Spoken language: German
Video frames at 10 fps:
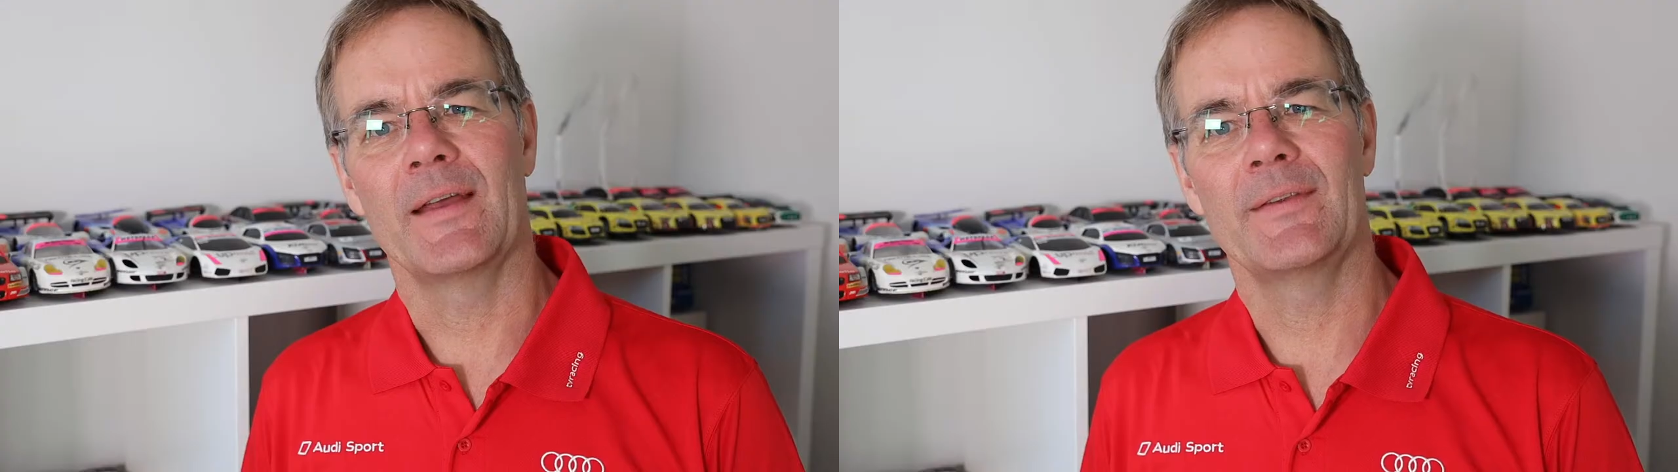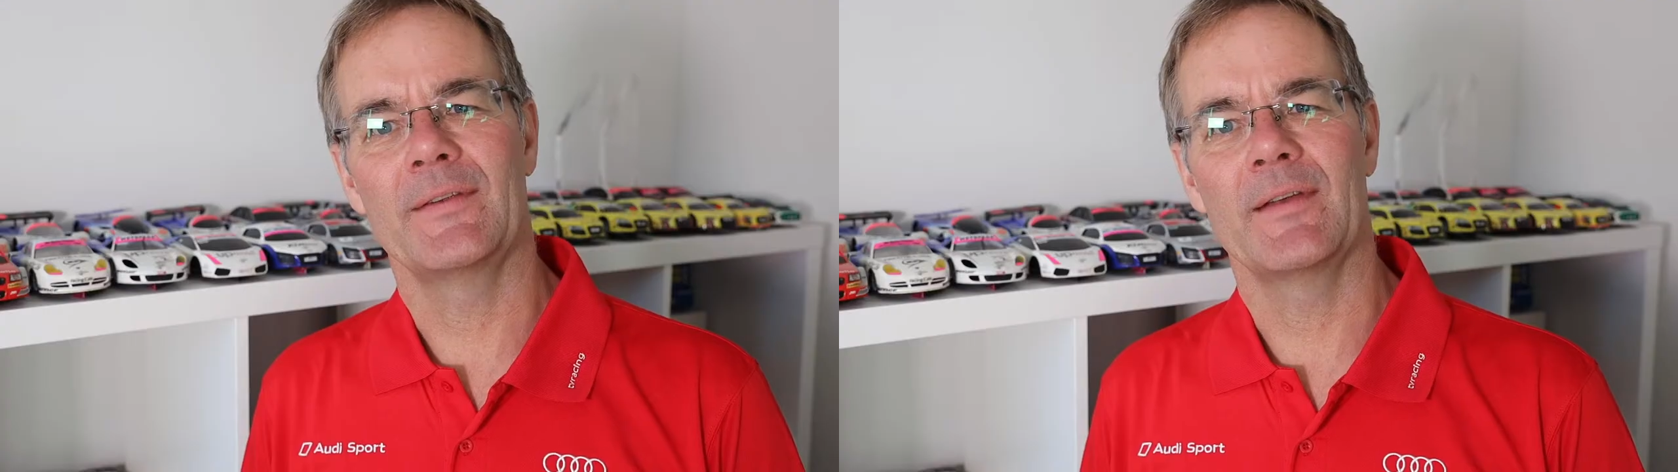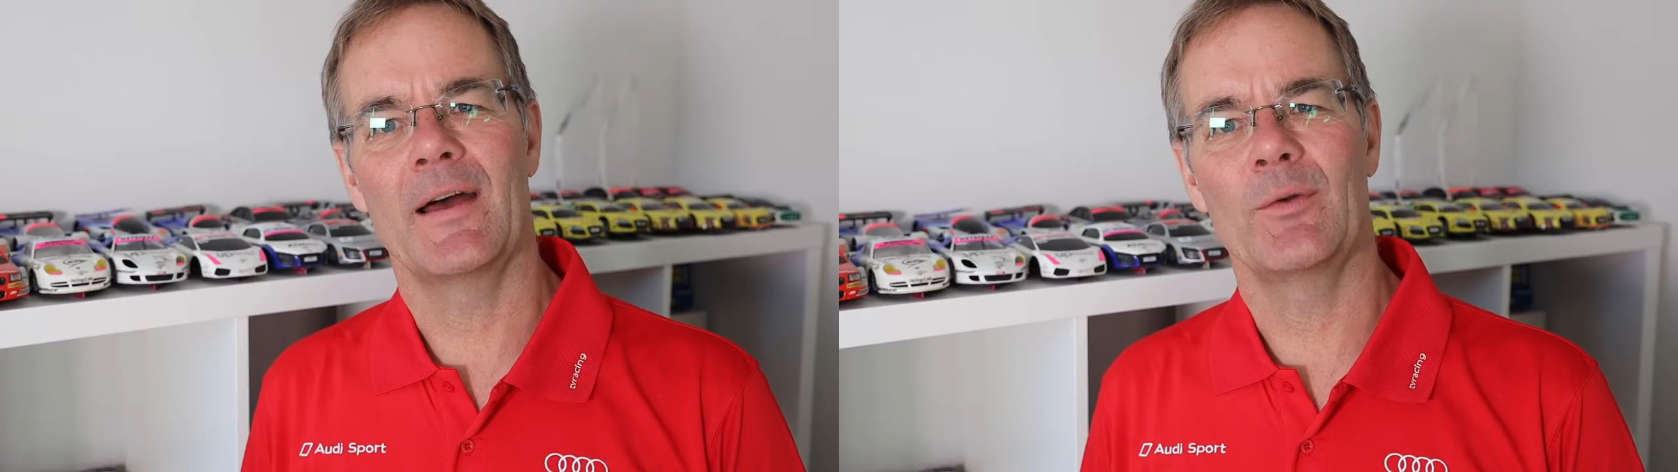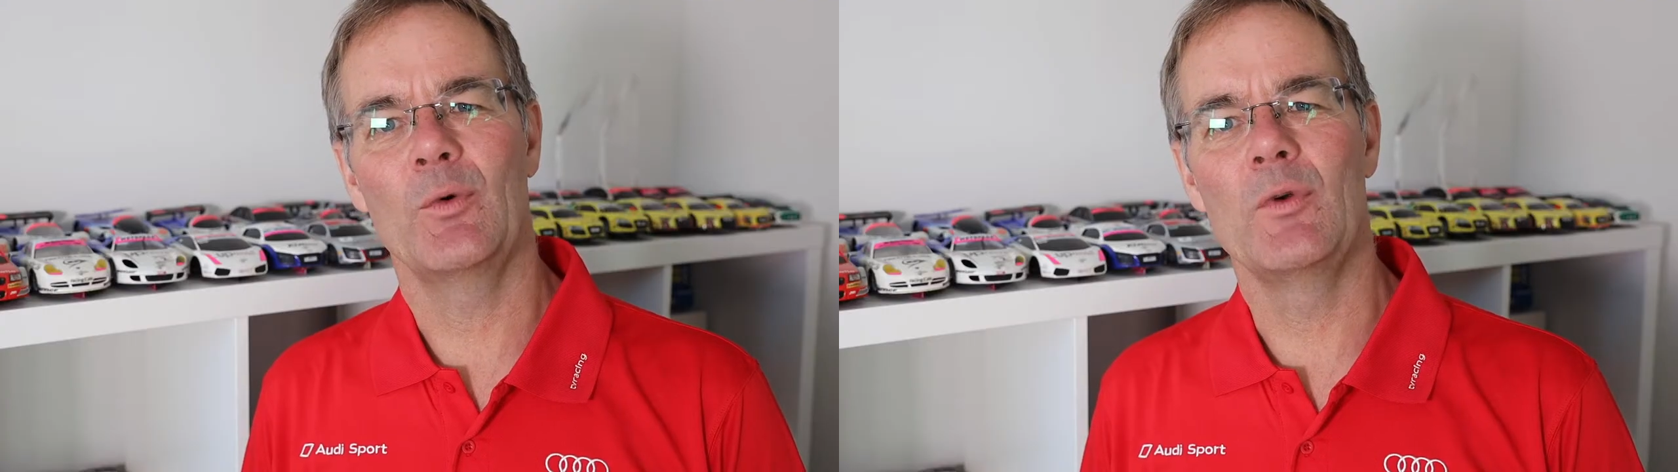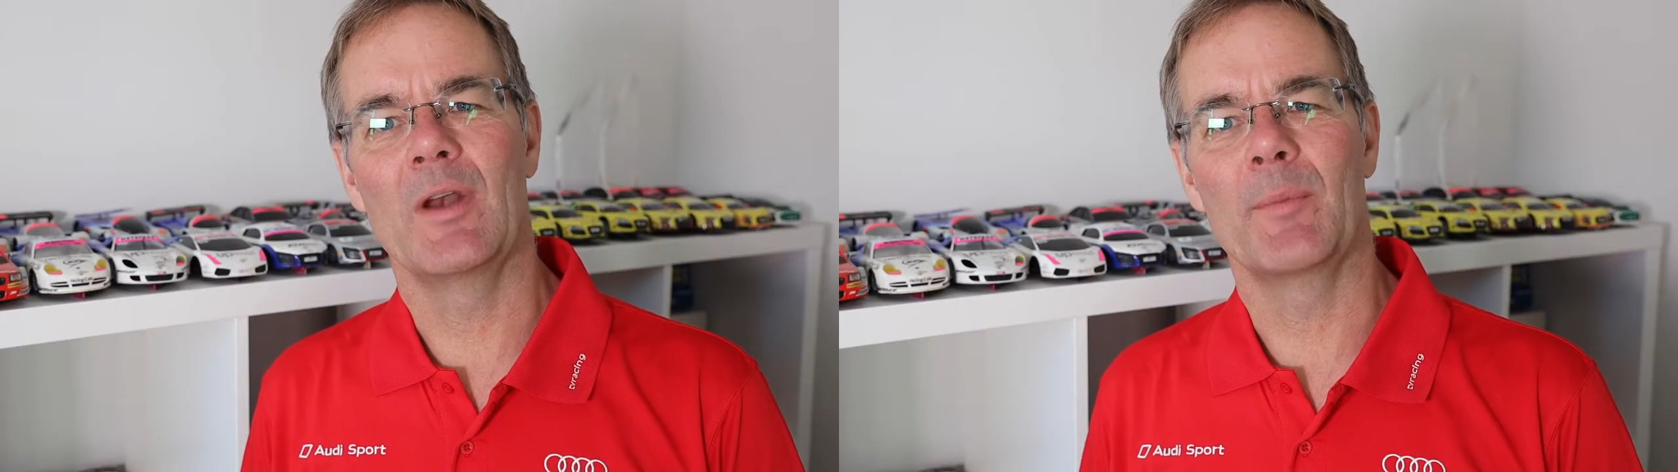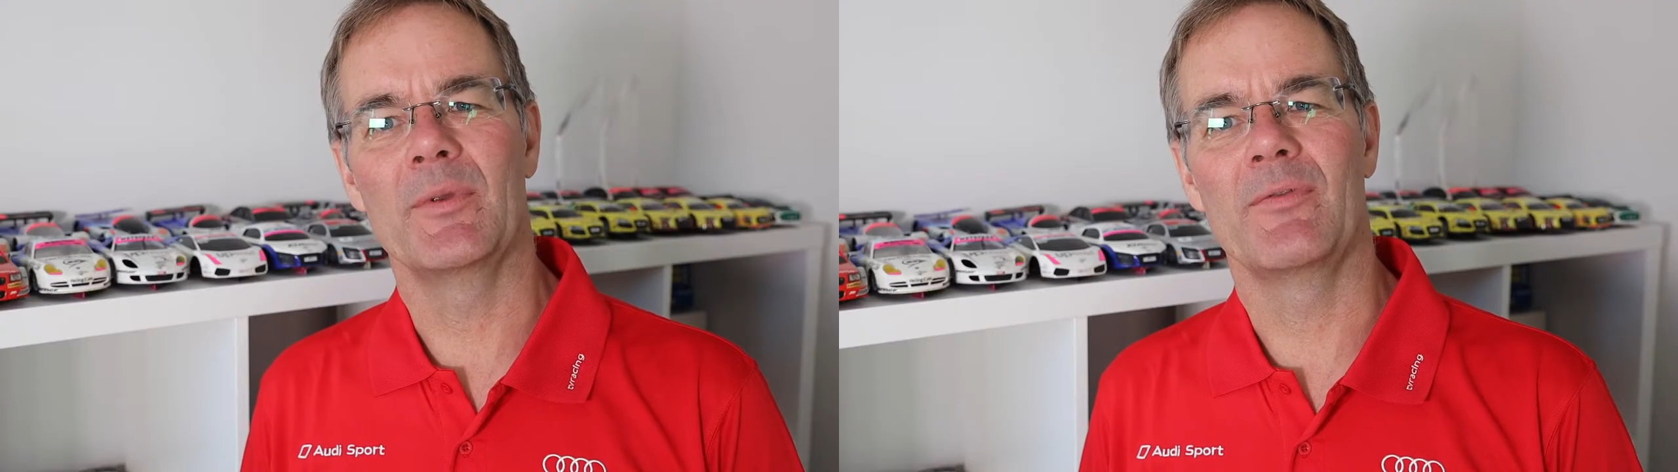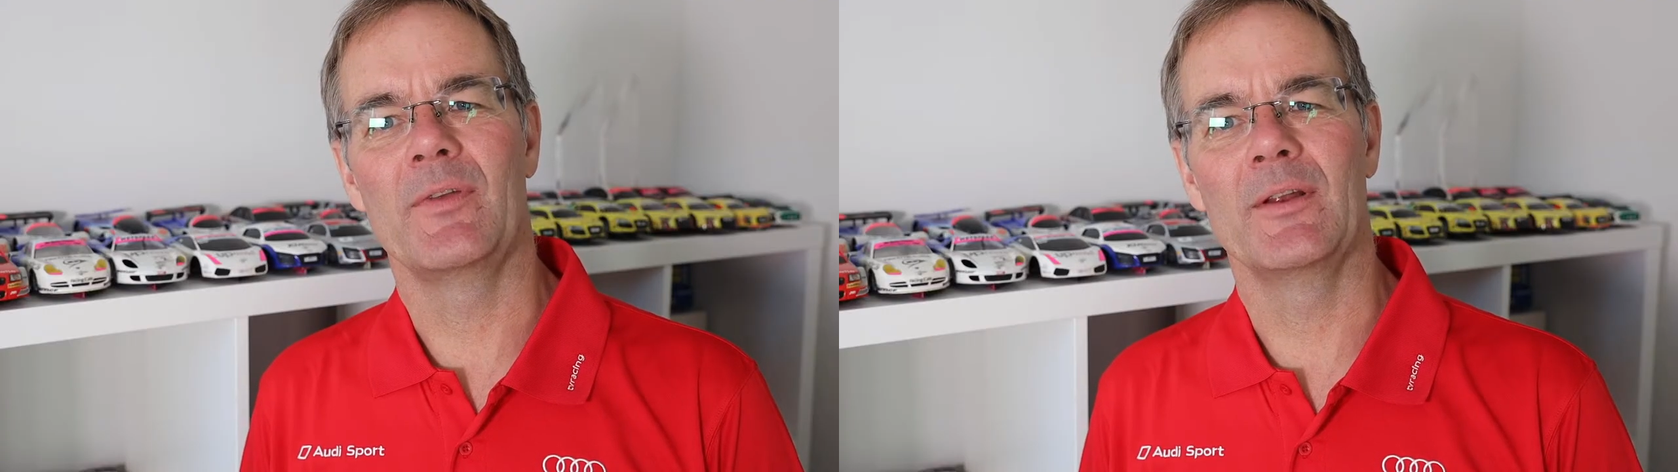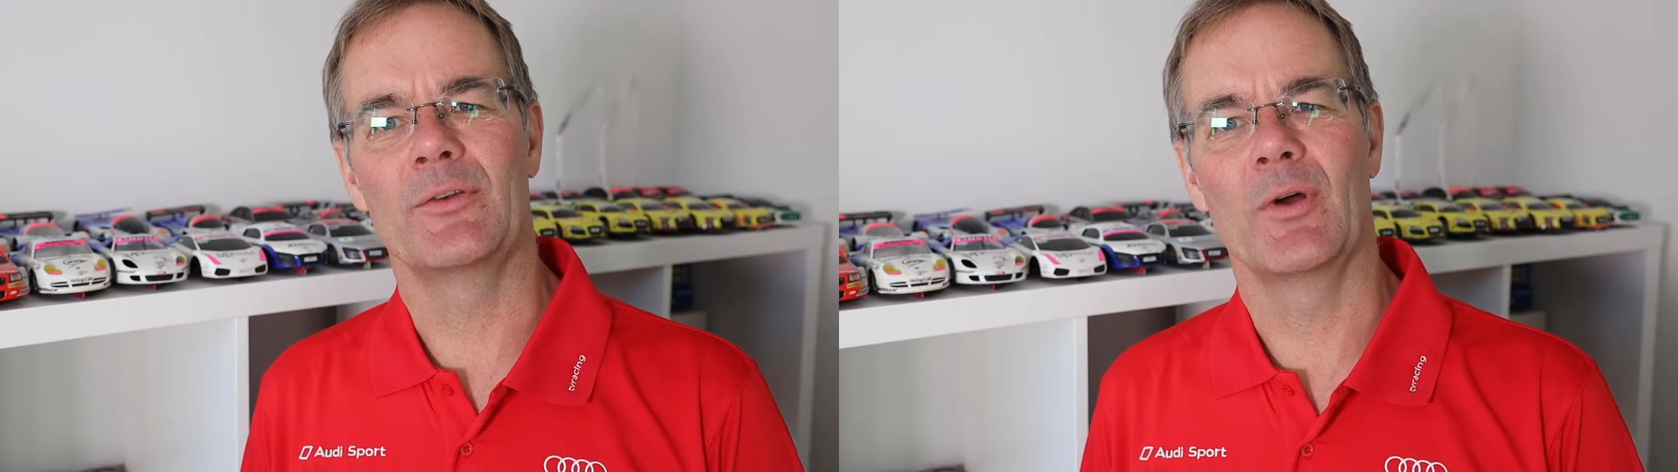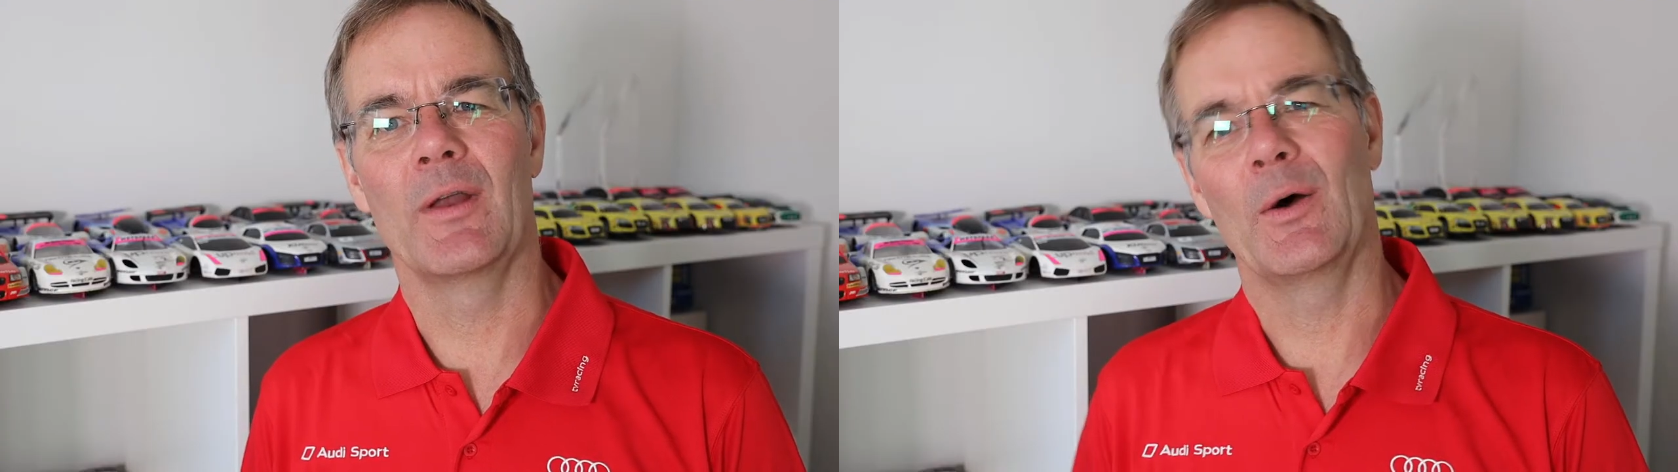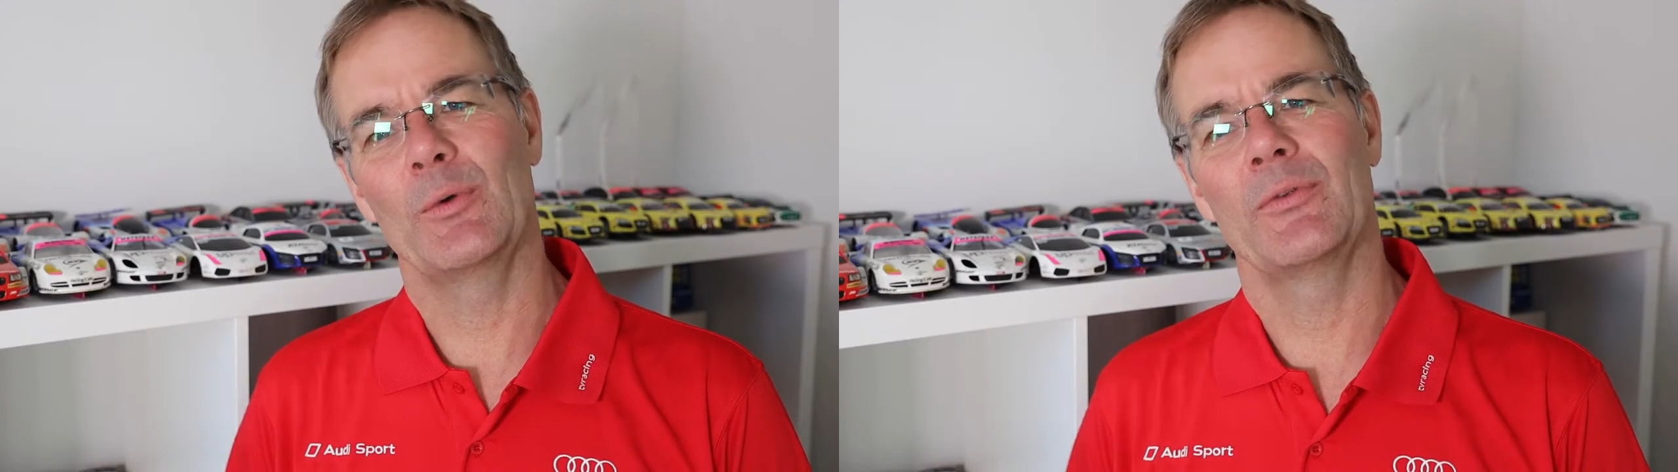30 Jahren unglaublich viele
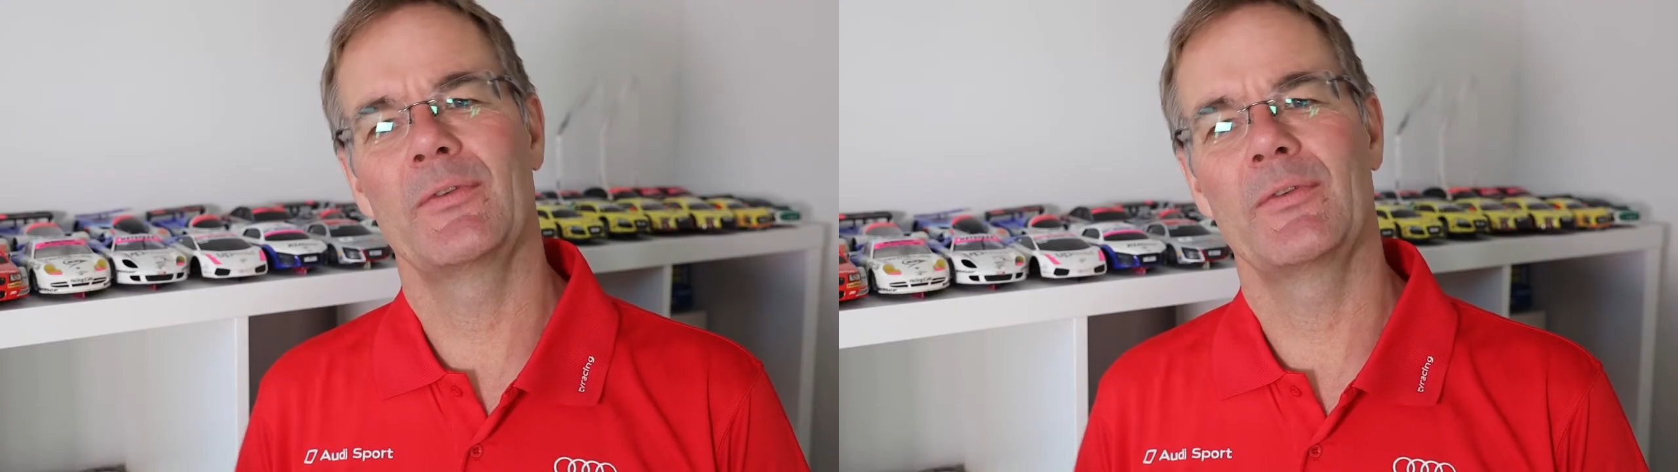tolle Autos.